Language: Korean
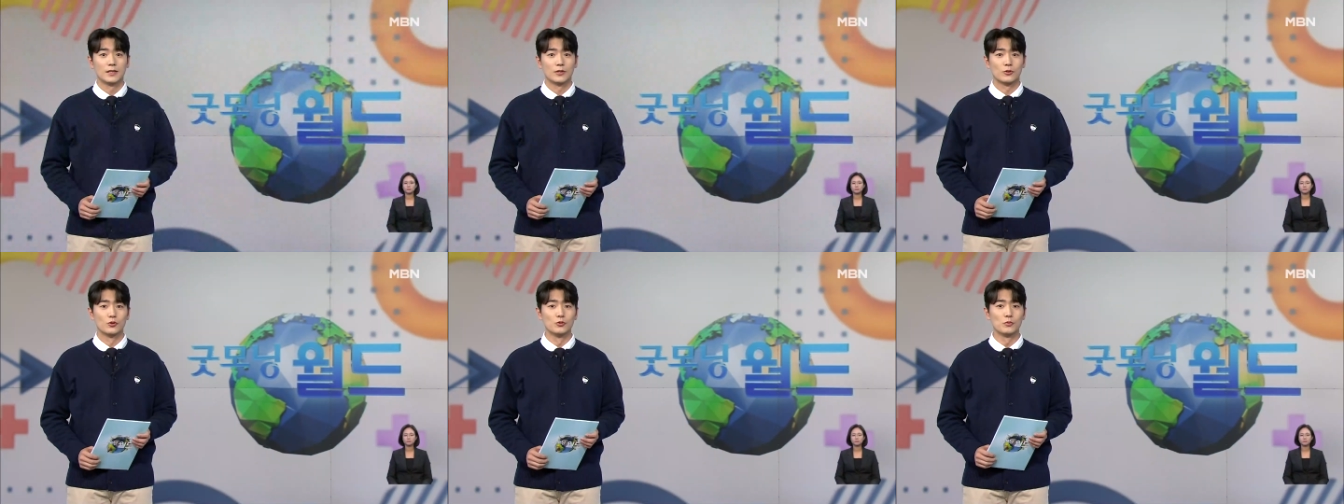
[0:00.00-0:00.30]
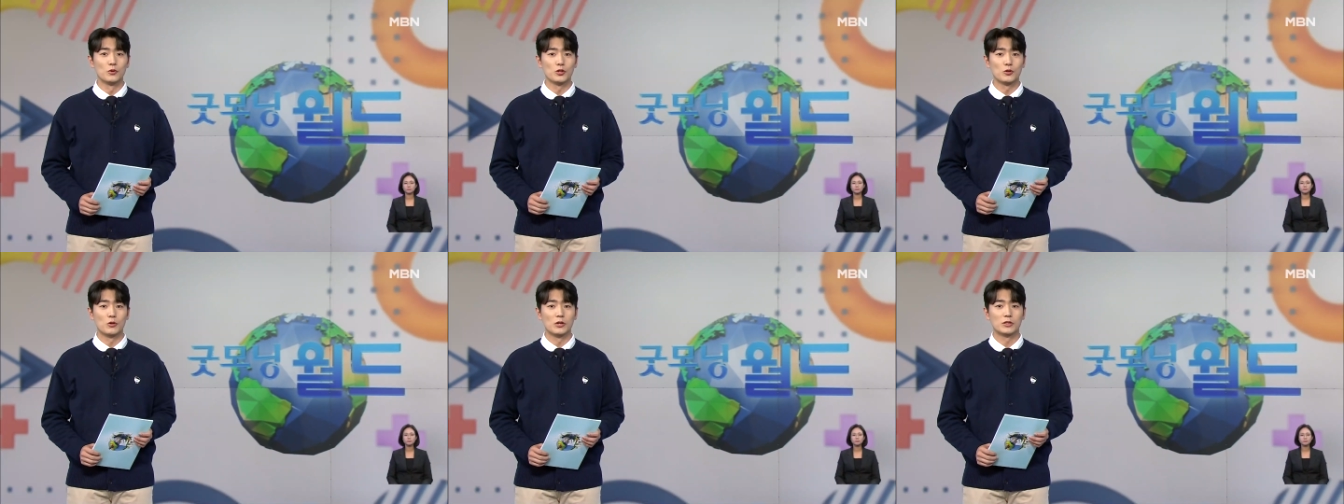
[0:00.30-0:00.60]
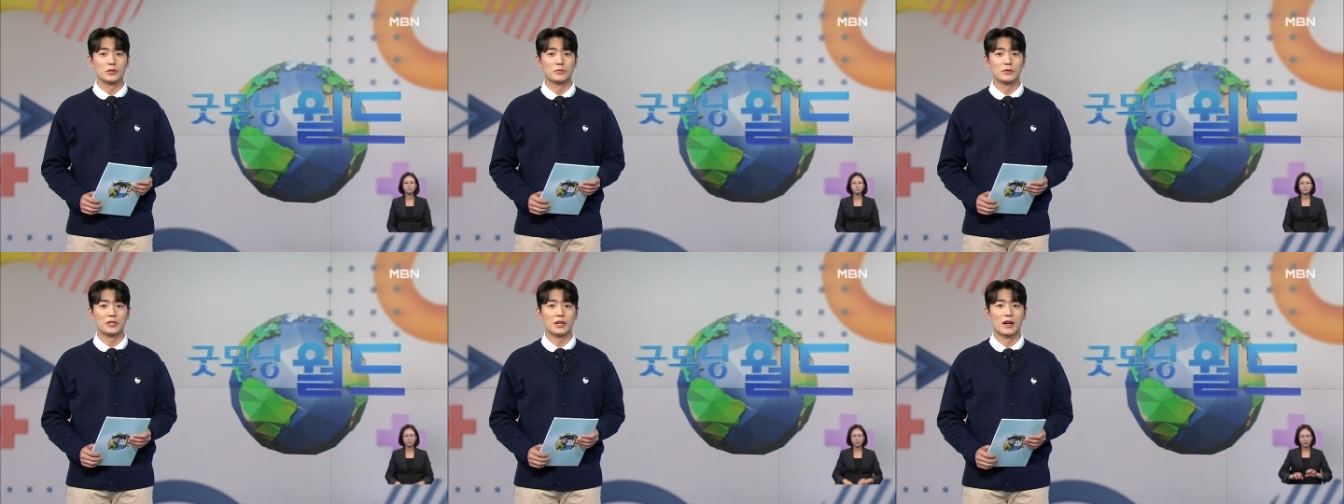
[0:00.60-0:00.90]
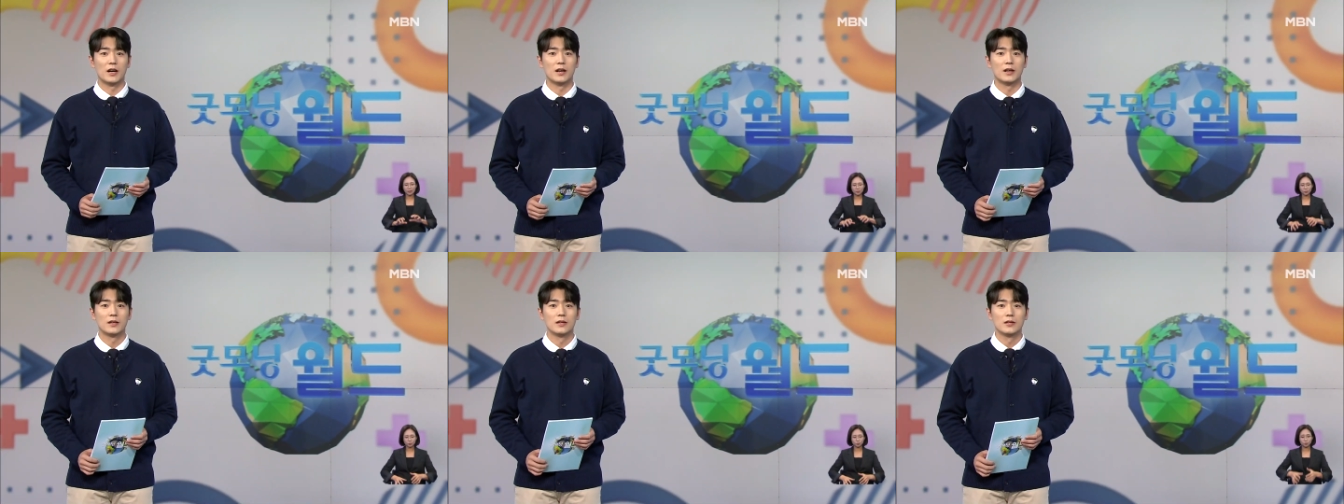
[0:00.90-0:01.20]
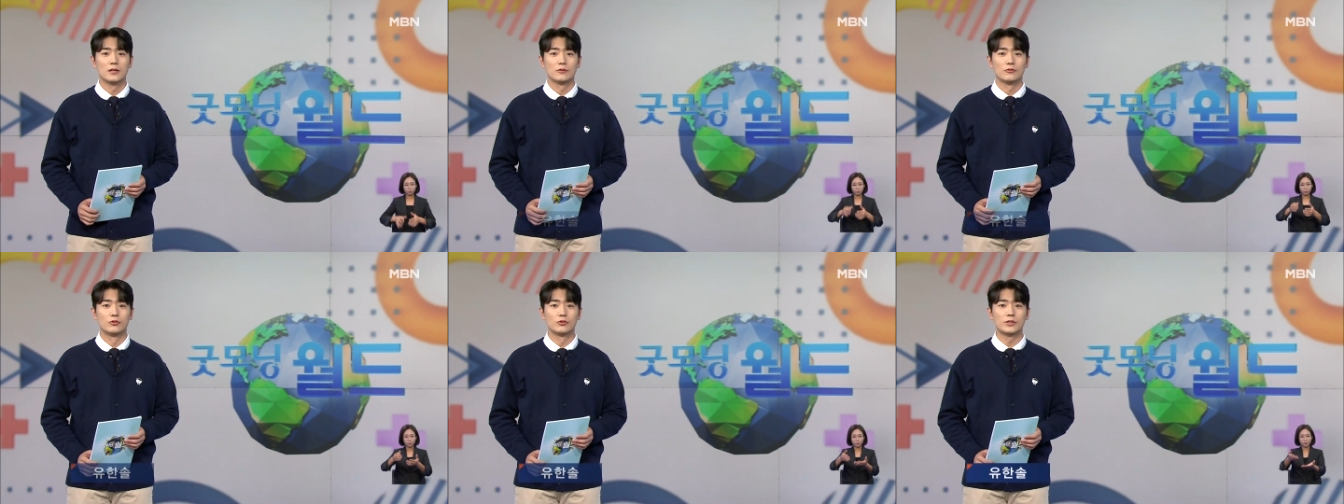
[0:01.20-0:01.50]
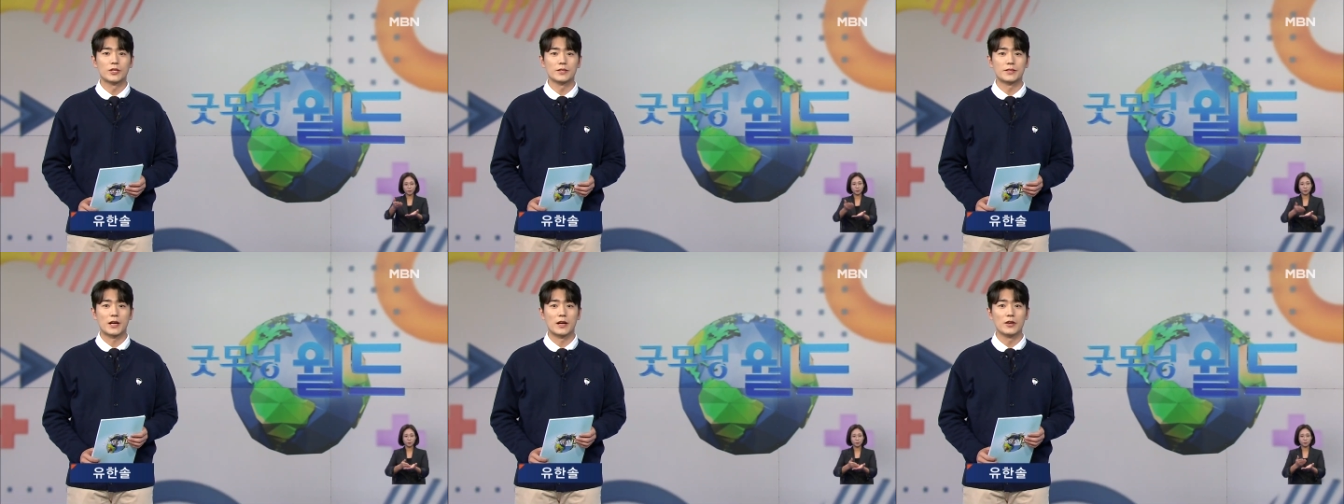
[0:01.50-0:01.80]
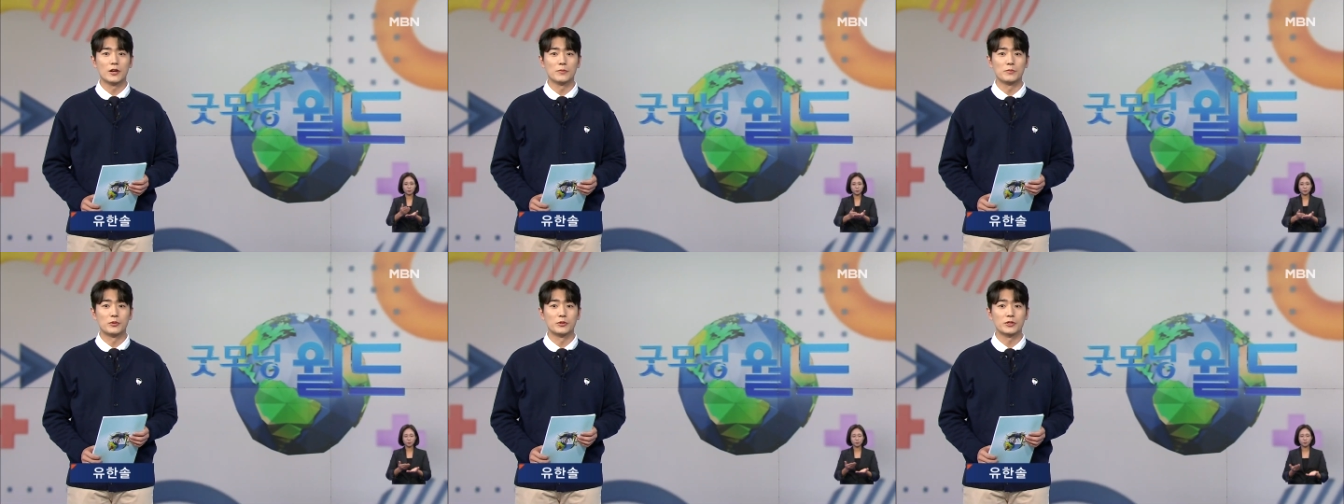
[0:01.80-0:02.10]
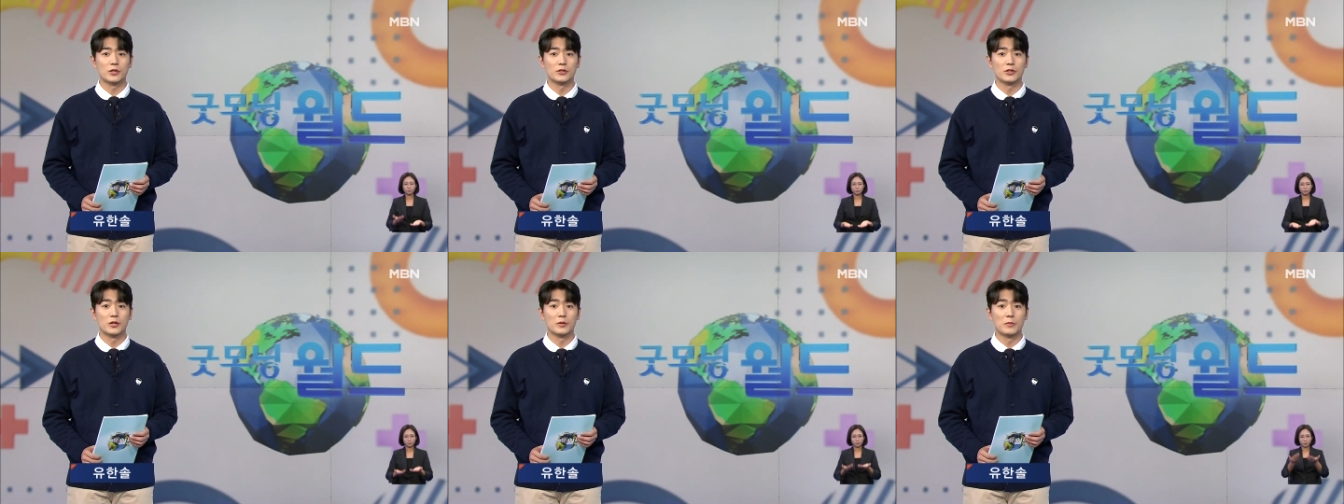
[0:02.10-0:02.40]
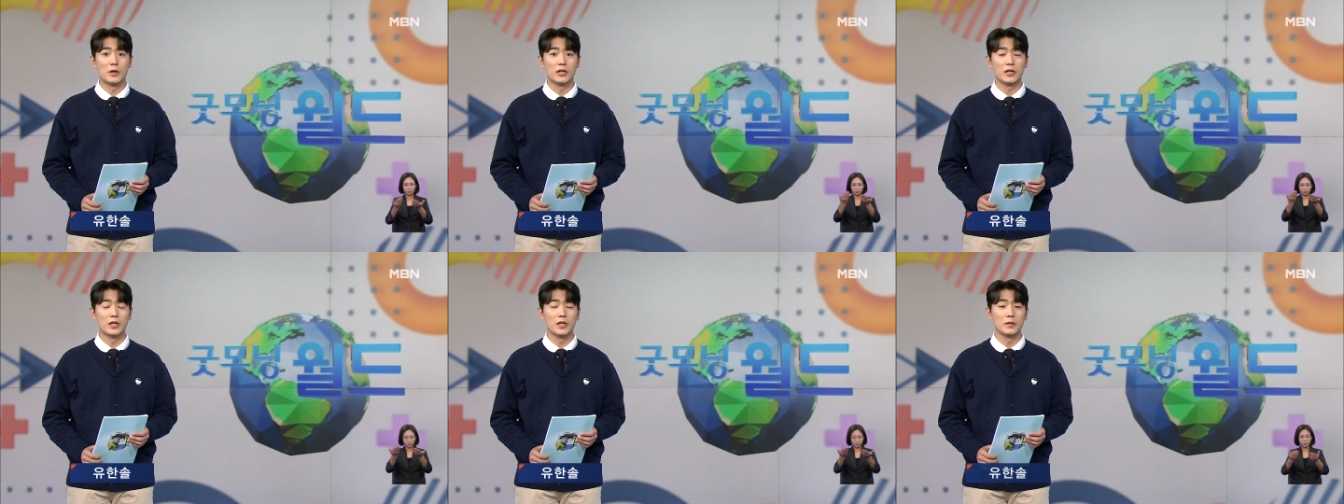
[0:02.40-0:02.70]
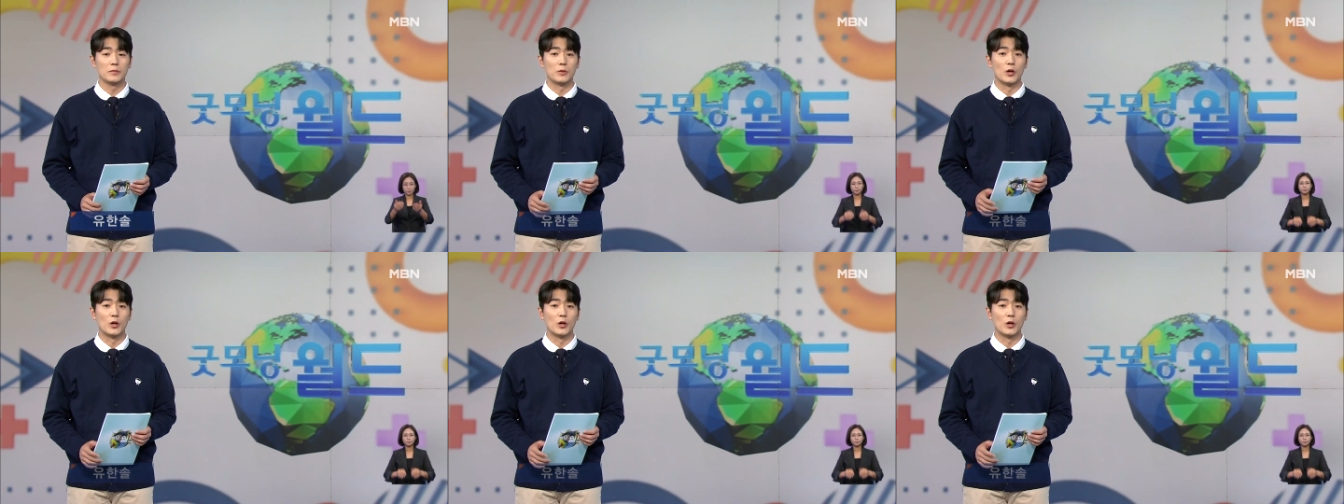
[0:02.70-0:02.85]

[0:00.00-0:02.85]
굿모닝 월드입니다. 국제자연보전연맹이